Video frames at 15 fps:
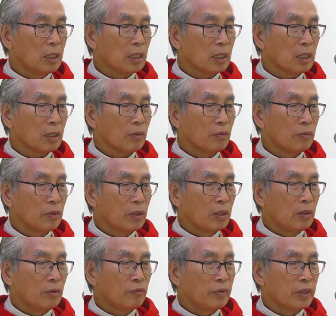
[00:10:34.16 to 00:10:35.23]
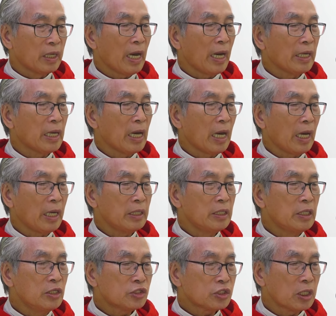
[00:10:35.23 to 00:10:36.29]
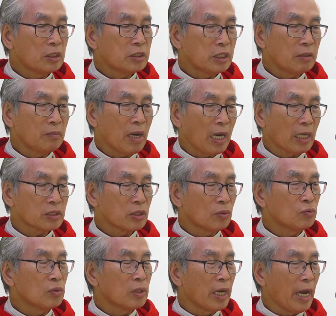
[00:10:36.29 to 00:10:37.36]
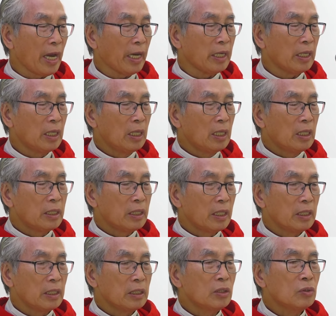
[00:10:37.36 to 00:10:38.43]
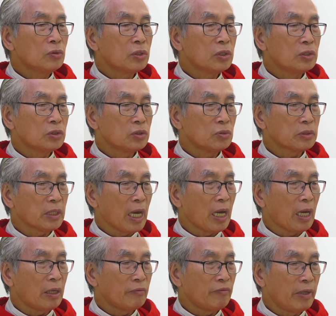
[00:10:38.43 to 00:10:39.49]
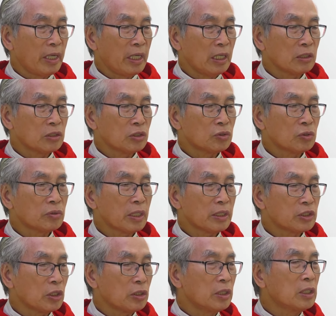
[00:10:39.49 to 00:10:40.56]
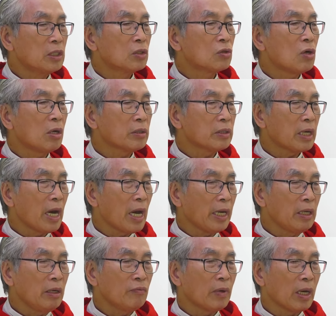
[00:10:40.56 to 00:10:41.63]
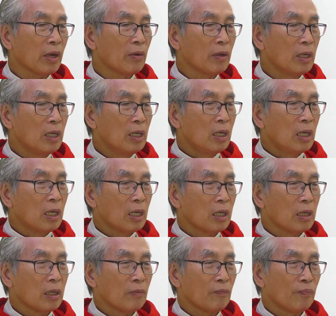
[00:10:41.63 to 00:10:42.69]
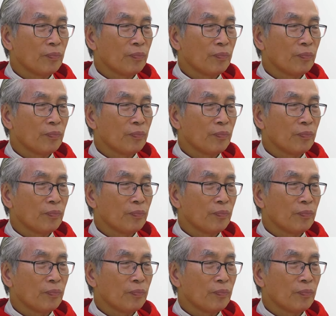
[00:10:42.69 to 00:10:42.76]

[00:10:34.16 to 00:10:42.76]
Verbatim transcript: à, vì Ngài đã hy sinh chính mạng sống của Ngài để yêu thương chúng ta và để cho chúng ta trở nên con cái và à,